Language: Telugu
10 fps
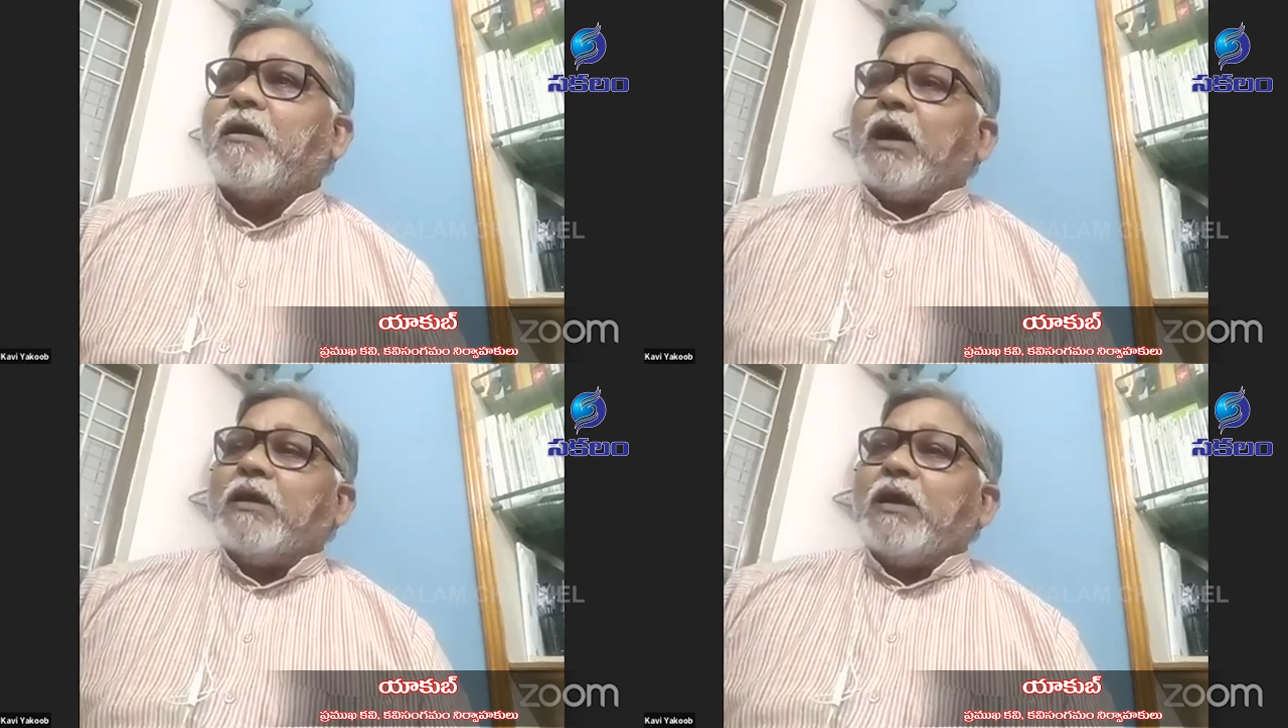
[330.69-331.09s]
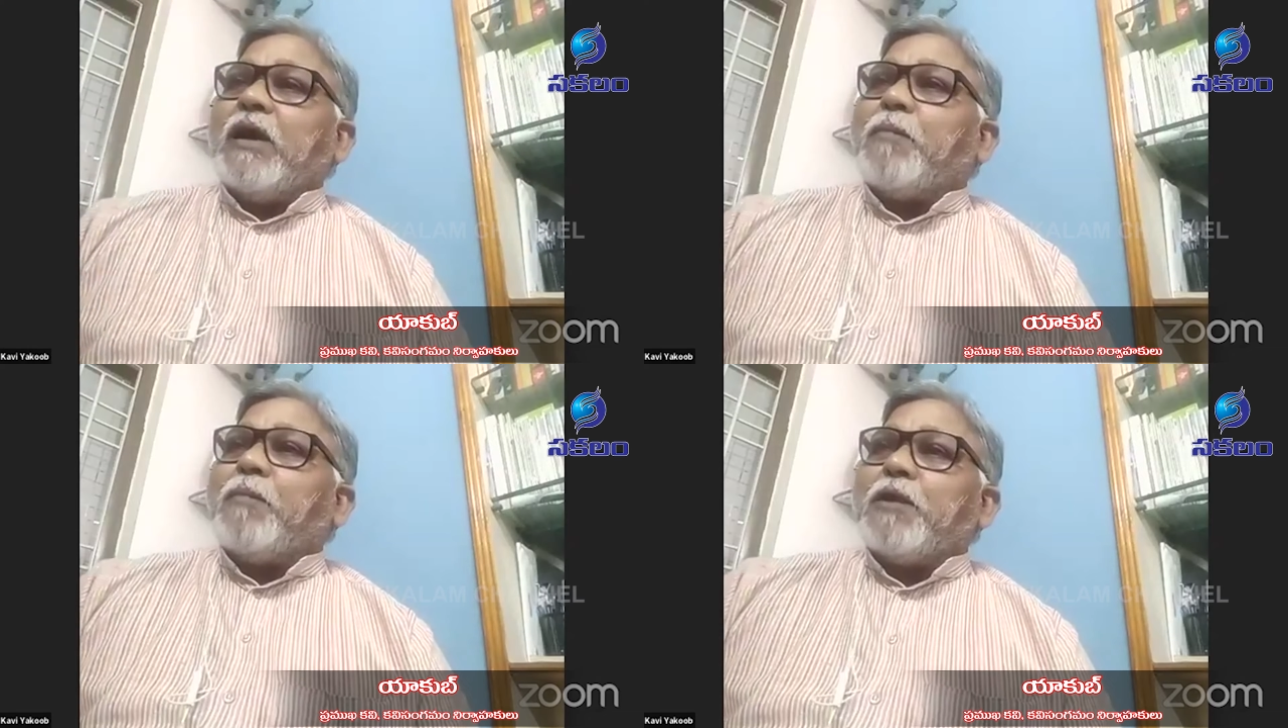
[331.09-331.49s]
అదే
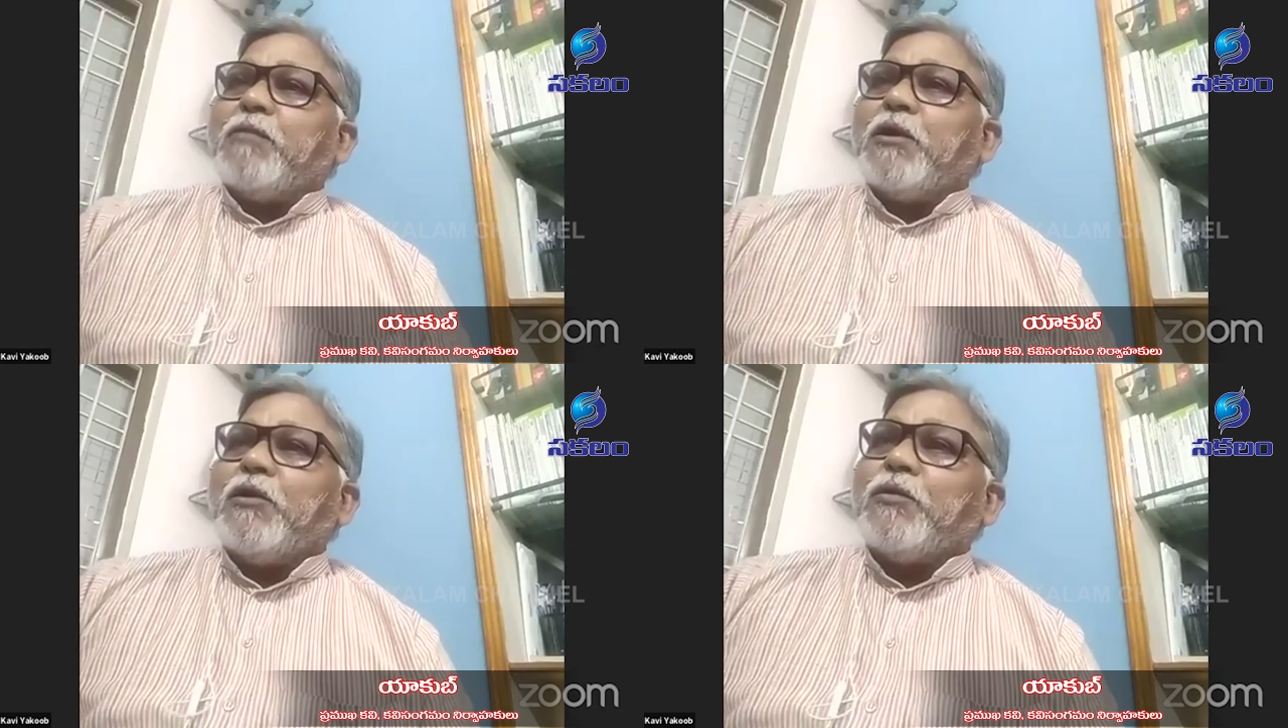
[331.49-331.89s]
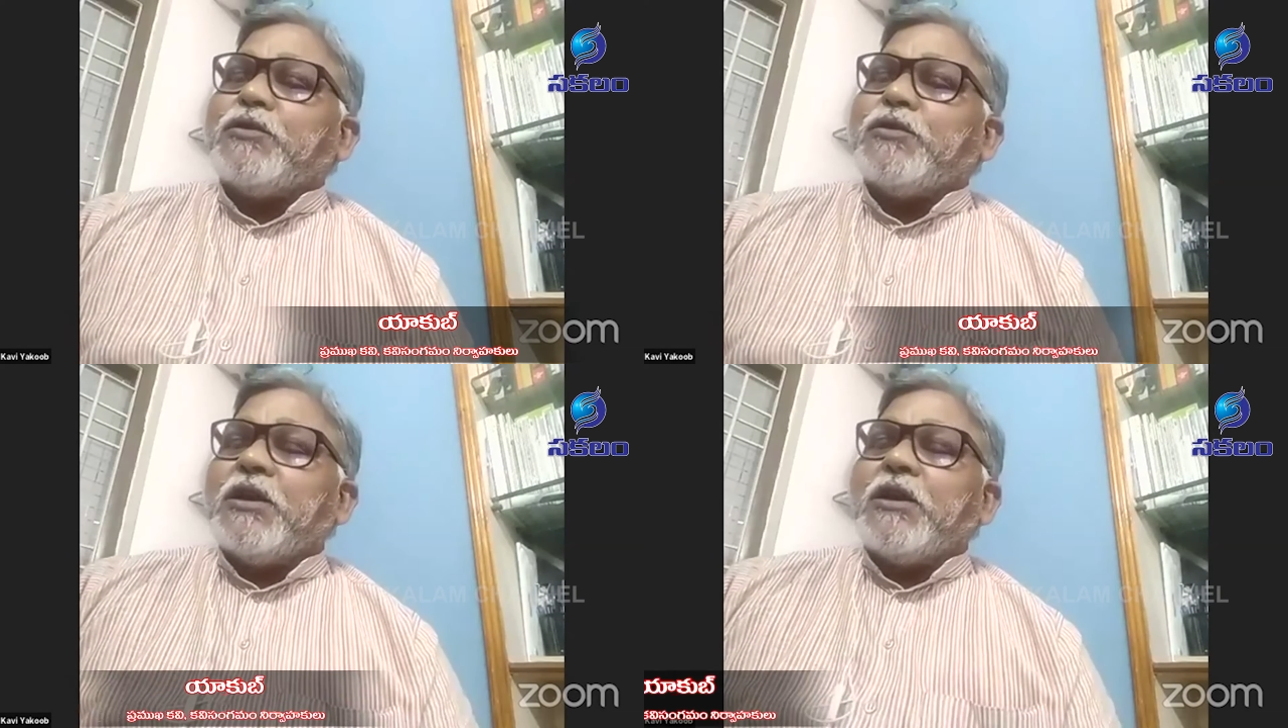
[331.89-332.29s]
అపార్ట్మెంట్లోకి
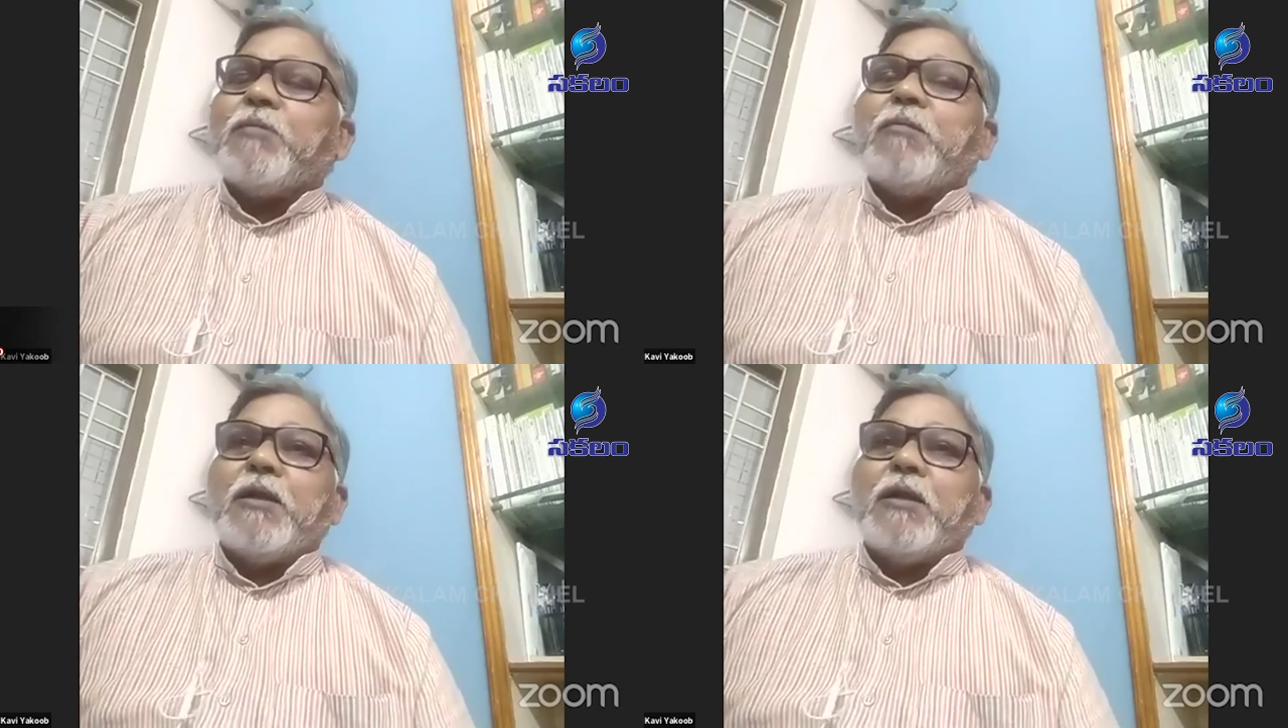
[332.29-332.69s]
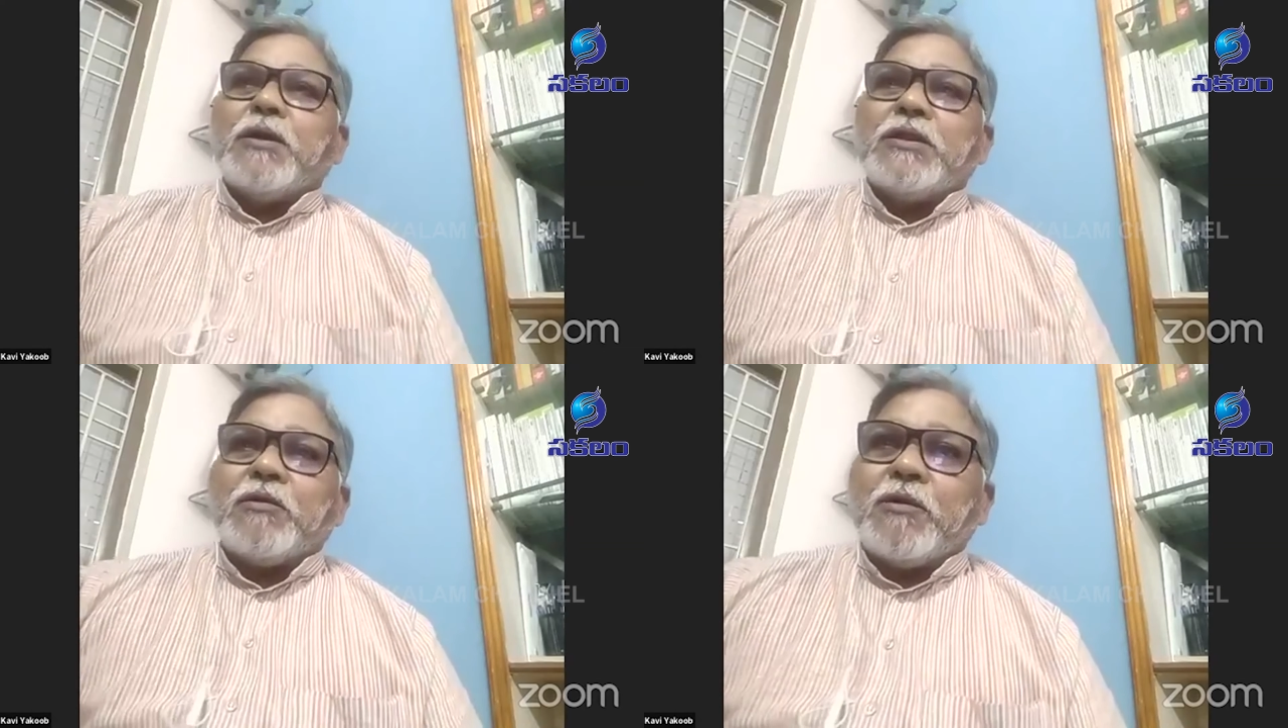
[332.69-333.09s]
చేరిన బండ్ల
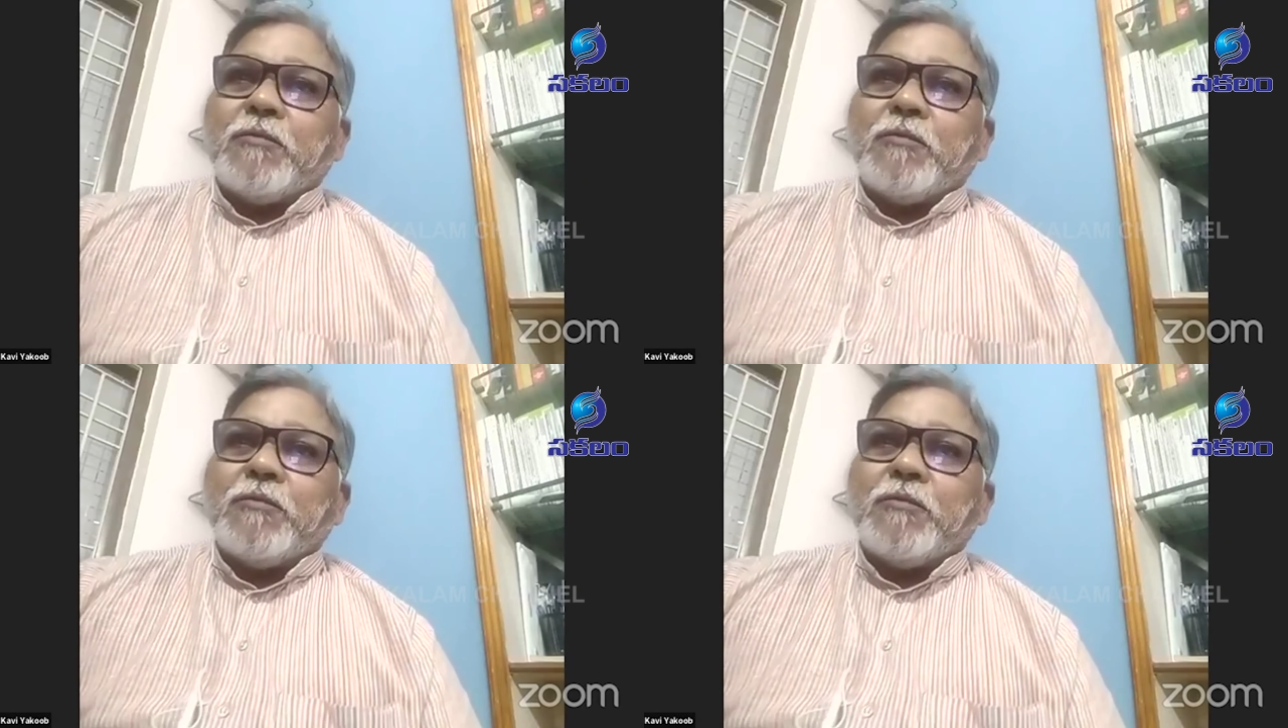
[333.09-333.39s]
మాధవరావు